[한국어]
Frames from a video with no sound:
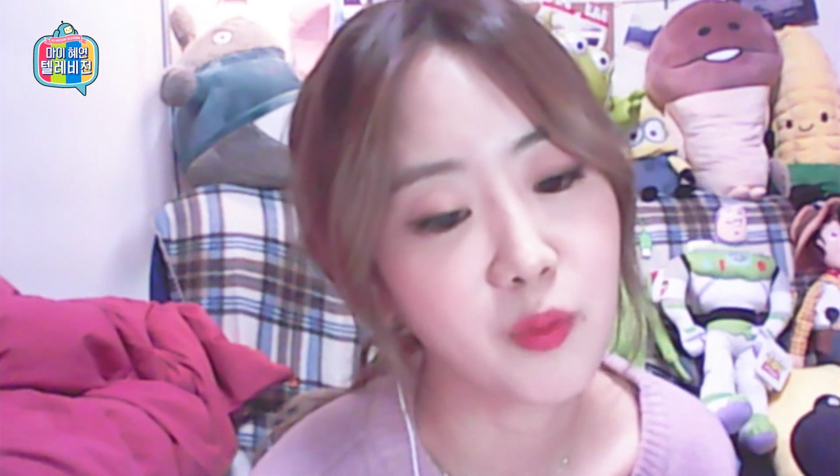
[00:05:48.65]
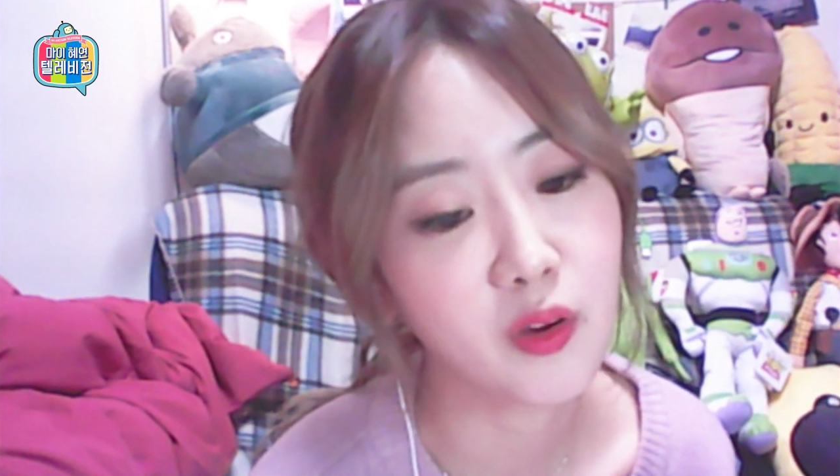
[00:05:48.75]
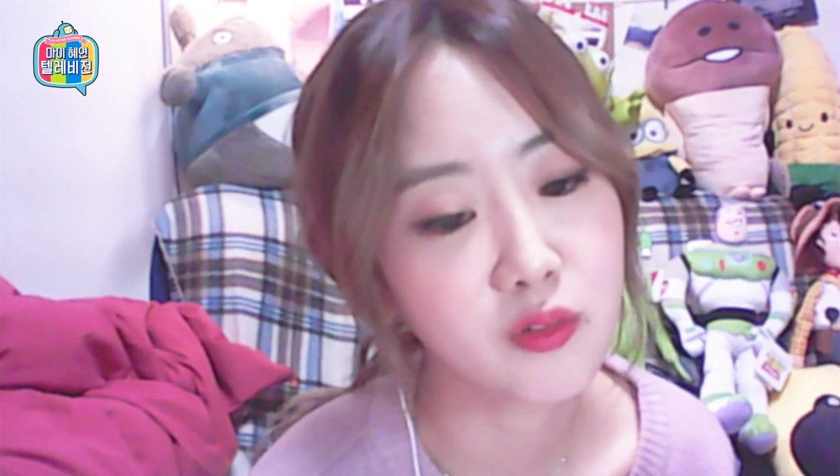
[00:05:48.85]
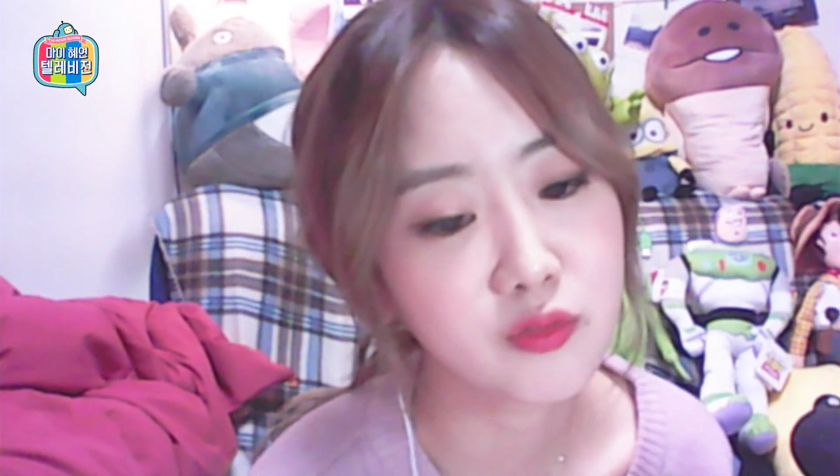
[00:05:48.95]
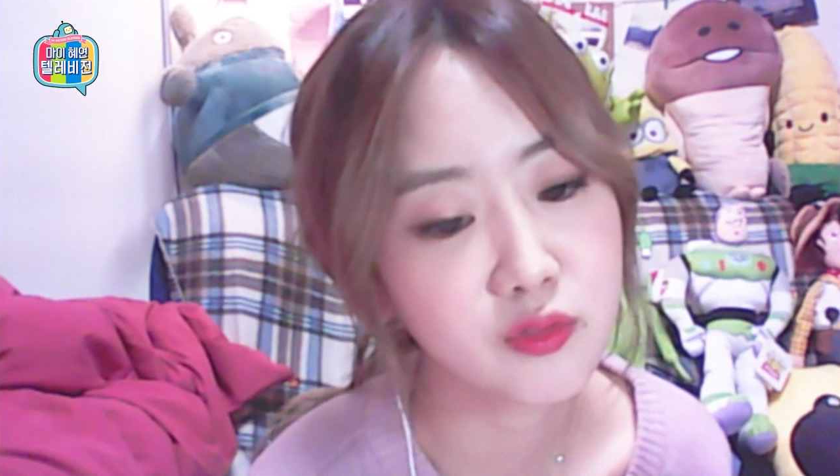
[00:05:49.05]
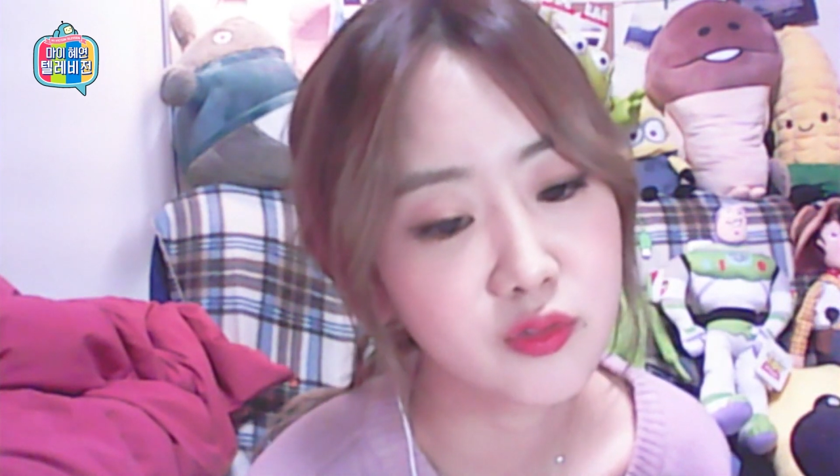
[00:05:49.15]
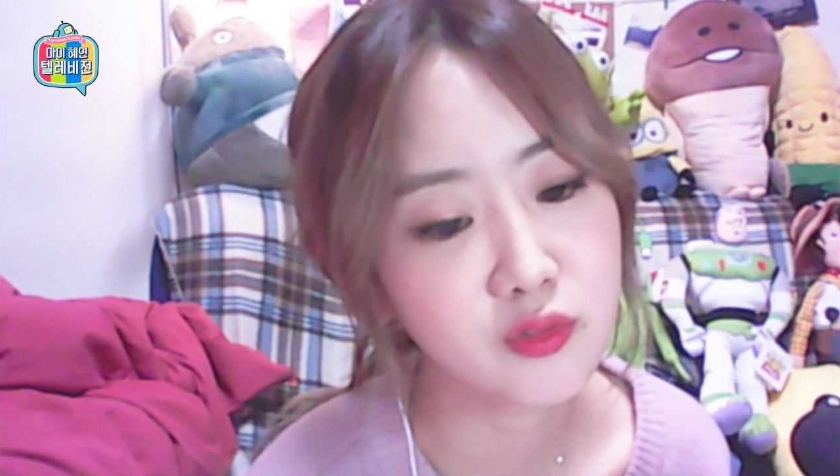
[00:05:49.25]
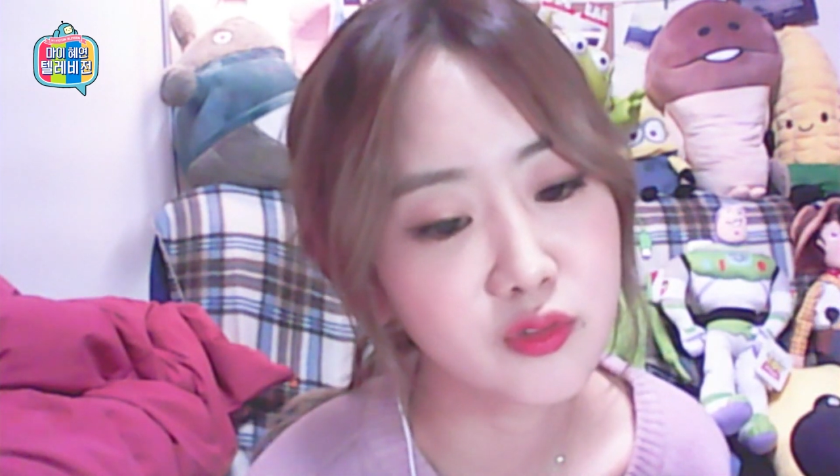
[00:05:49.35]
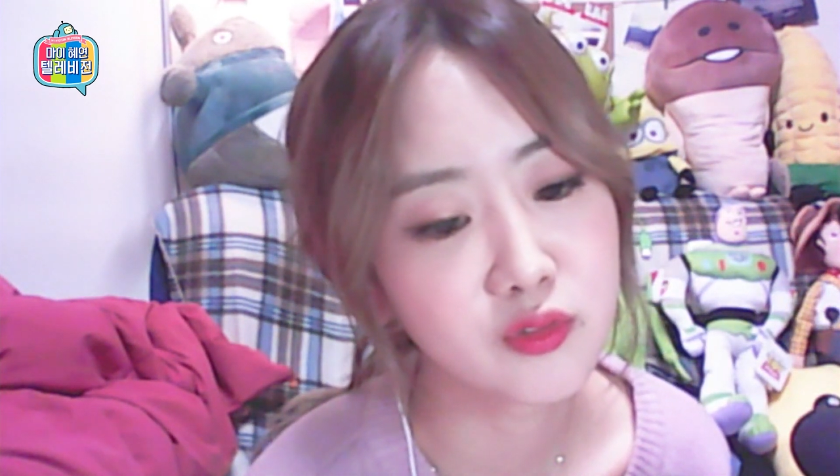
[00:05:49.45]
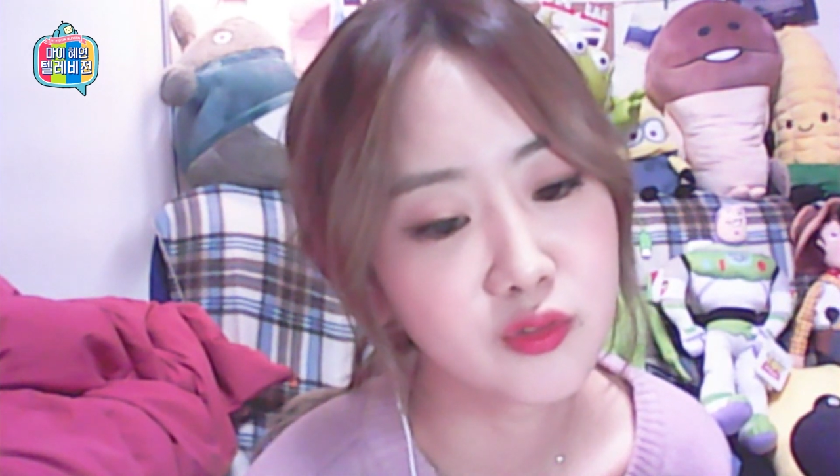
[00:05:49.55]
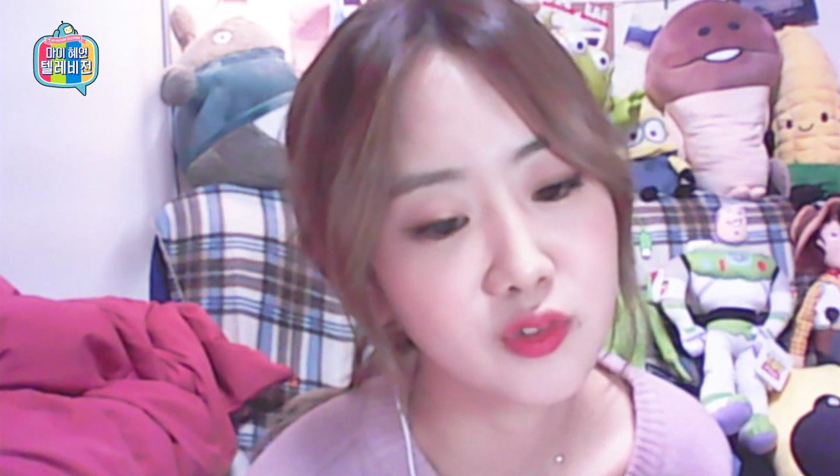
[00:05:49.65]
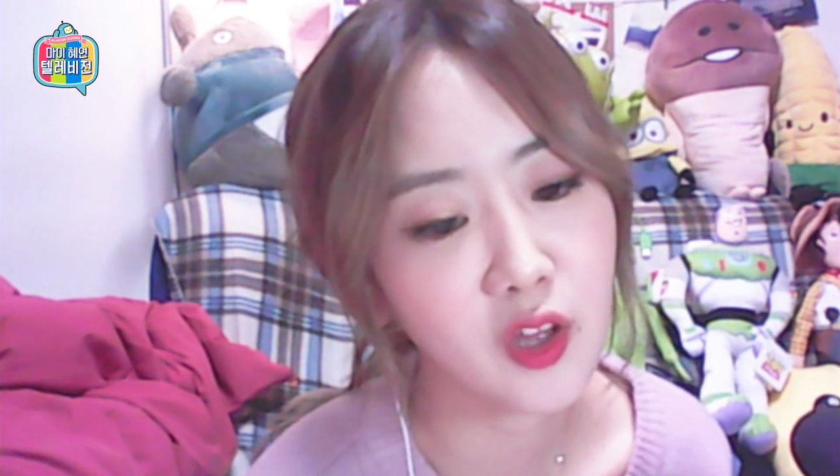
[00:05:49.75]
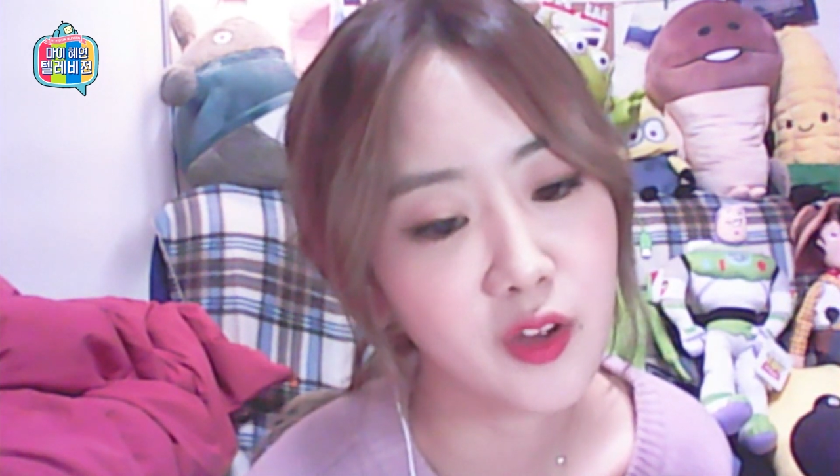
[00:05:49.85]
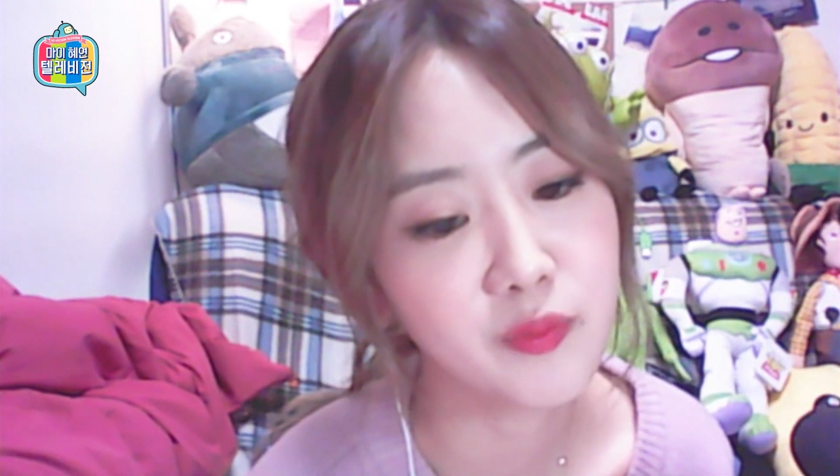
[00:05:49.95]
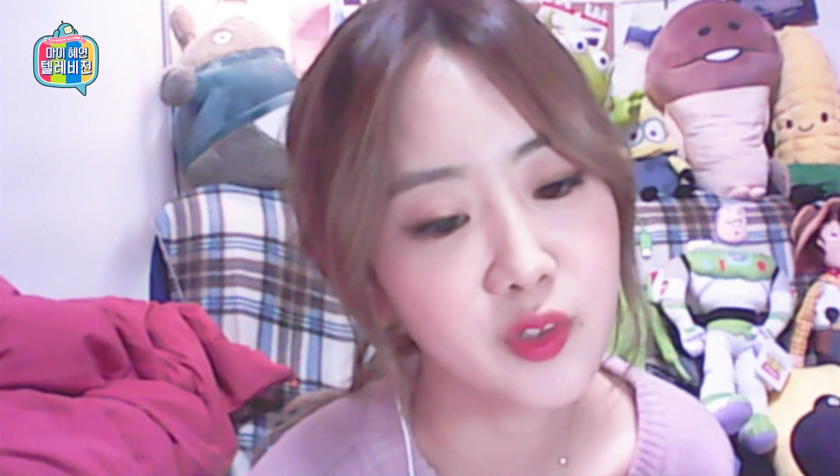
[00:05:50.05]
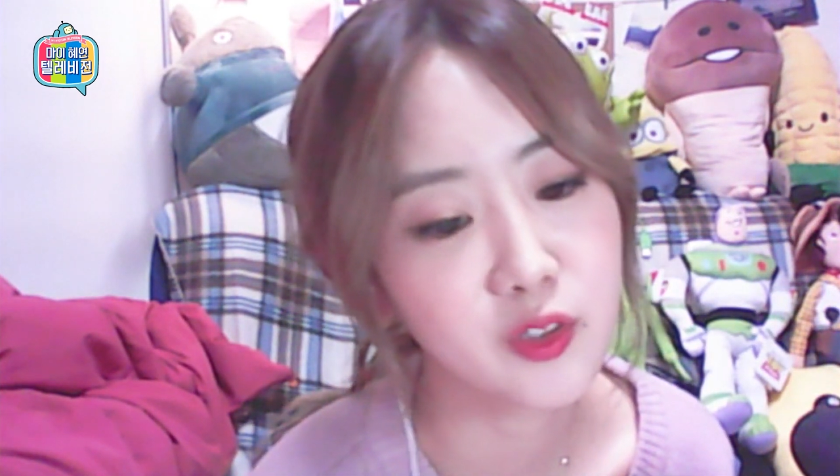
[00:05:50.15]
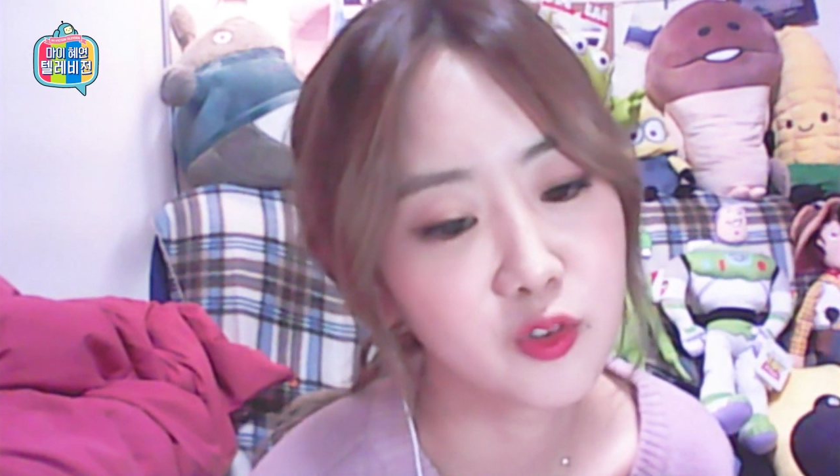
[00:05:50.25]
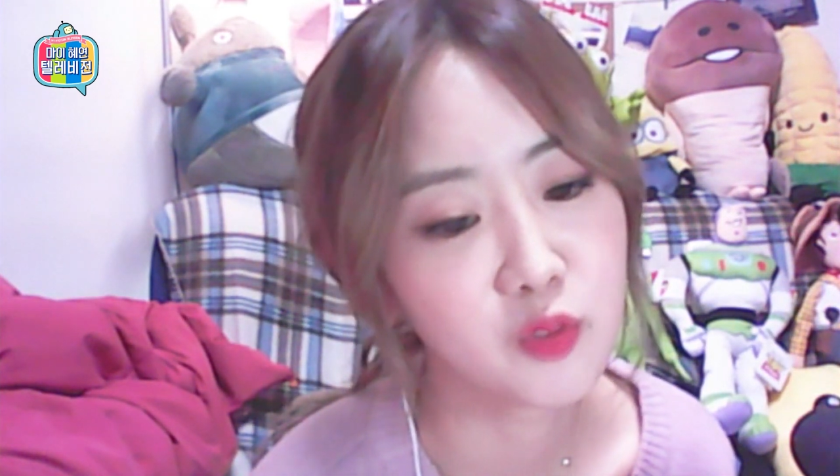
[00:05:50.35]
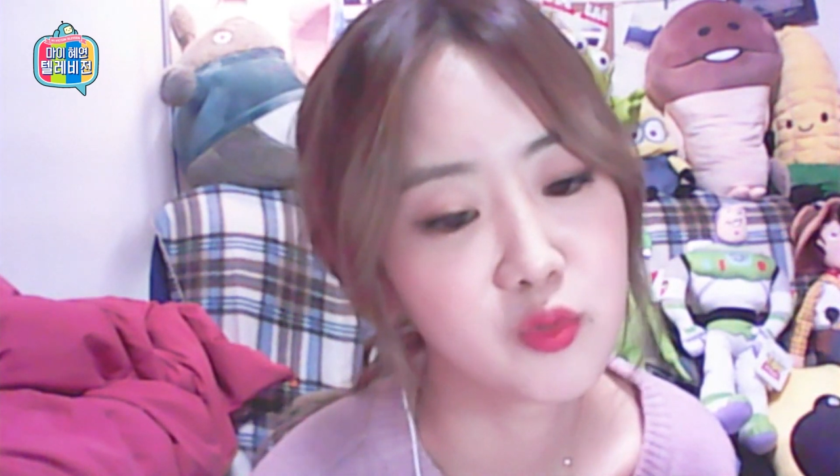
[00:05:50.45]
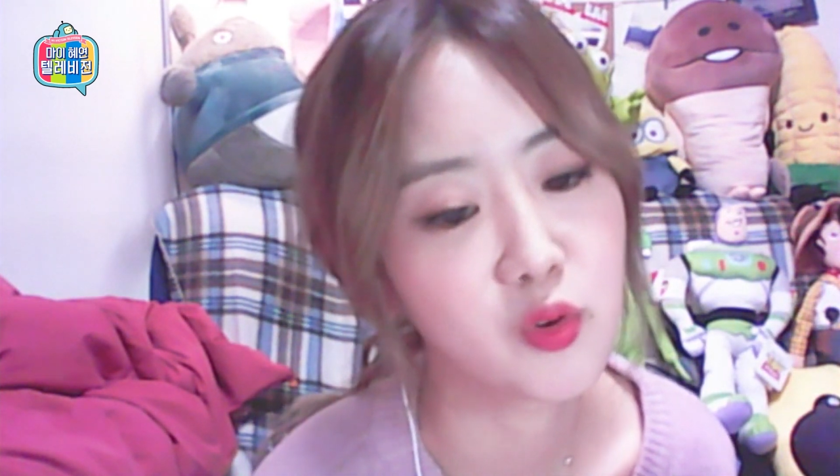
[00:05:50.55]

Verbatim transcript: 많고 다음날이 너무